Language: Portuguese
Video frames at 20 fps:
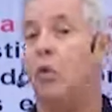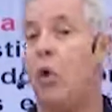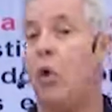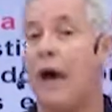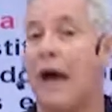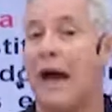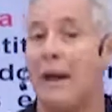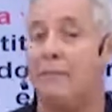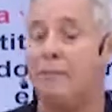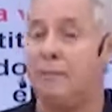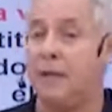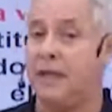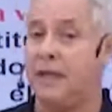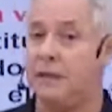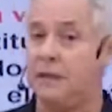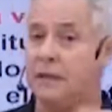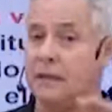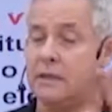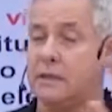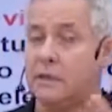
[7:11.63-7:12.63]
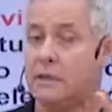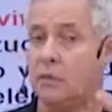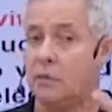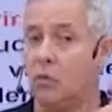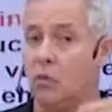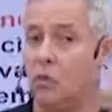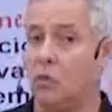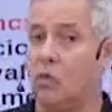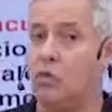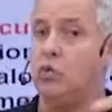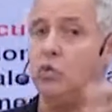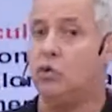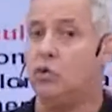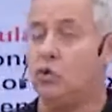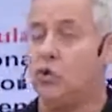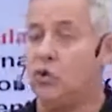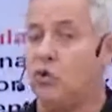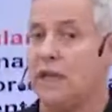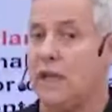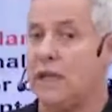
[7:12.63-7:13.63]
apenas um
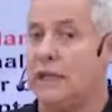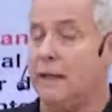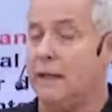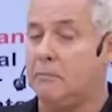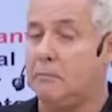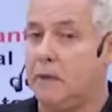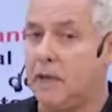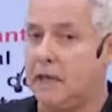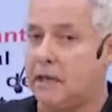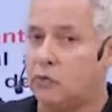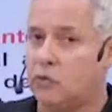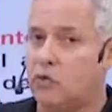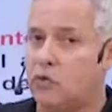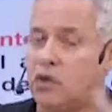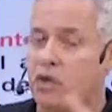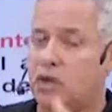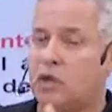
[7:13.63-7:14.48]
dos elementos que